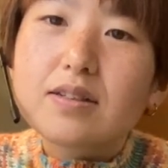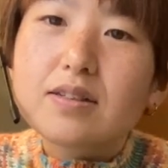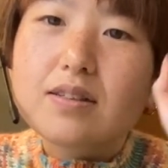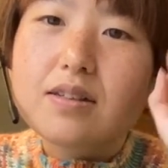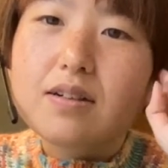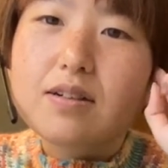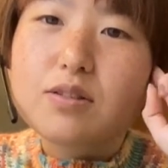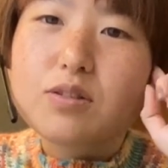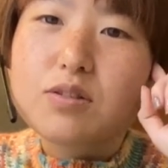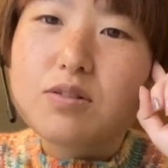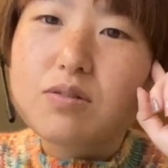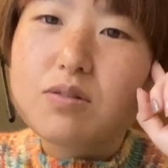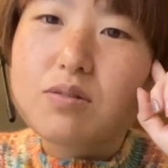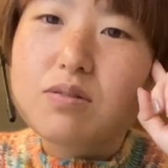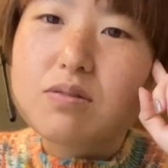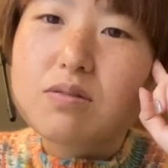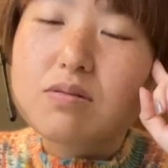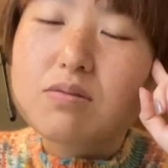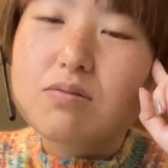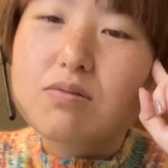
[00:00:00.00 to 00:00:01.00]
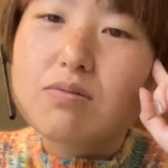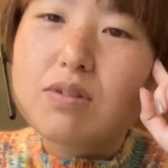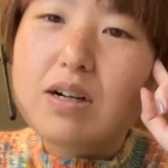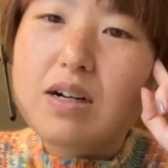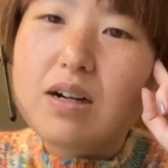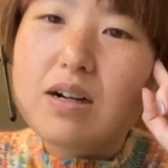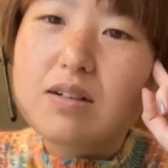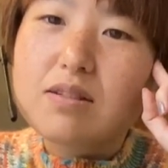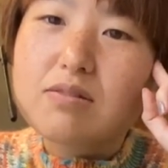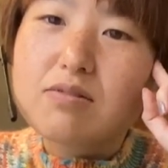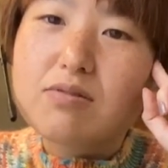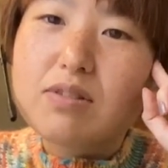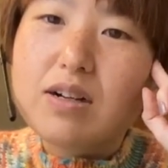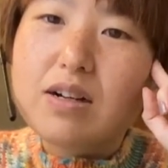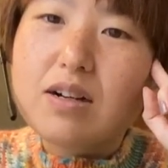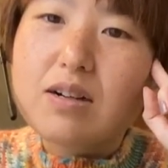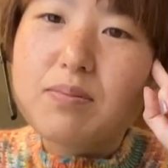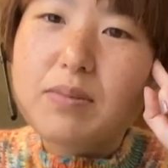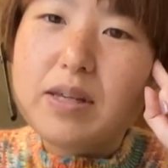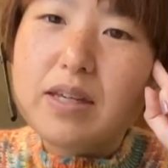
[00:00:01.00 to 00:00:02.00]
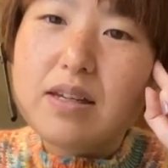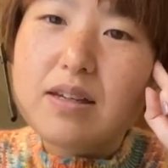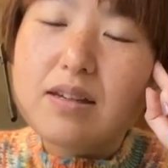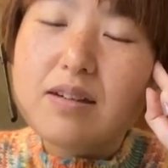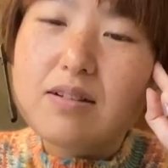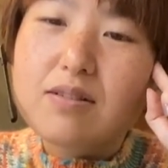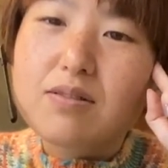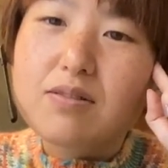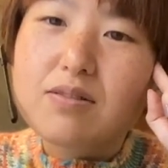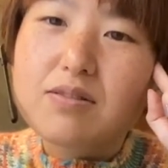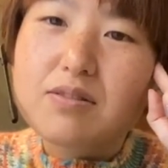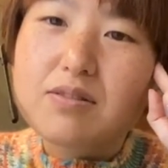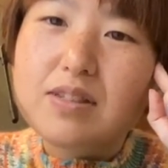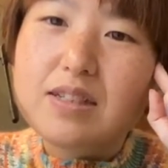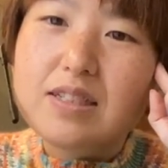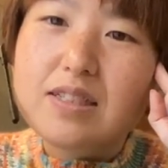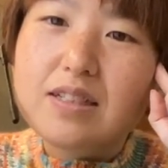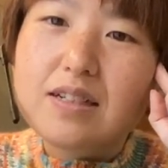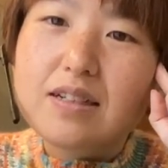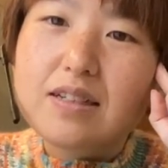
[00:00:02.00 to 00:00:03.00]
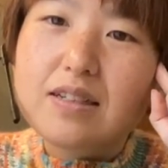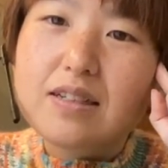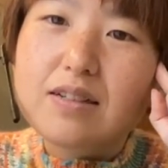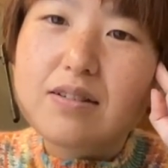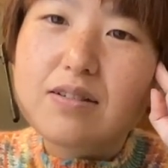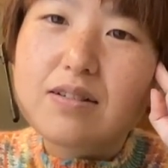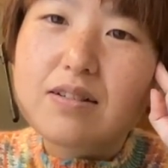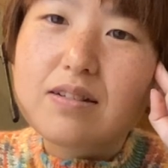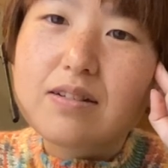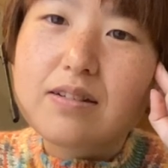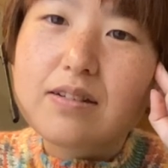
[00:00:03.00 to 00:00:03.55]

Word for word: なんかちょっと若若めこのデザイン